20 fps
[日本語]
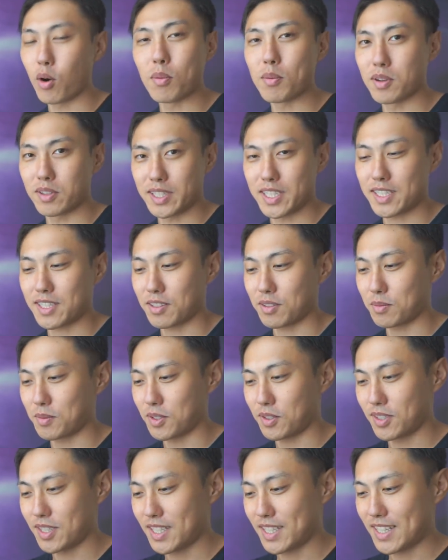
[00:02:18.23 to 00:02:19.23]
思うんですけど
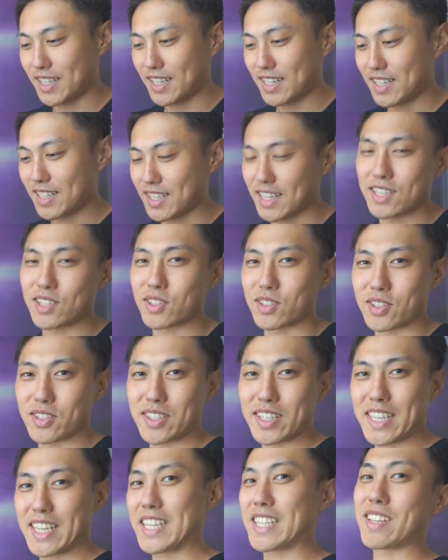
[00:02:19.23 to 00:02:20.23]
も早
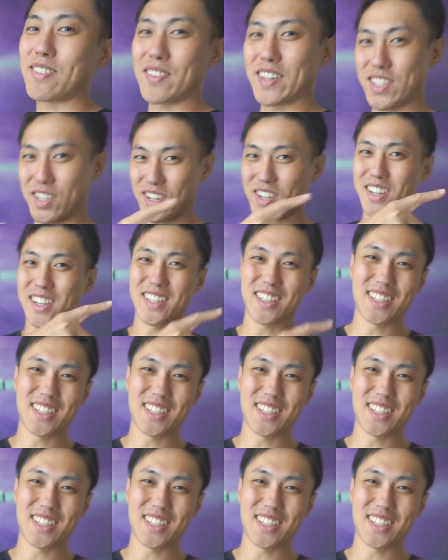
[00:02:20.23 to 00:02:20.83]
速行ってみましょ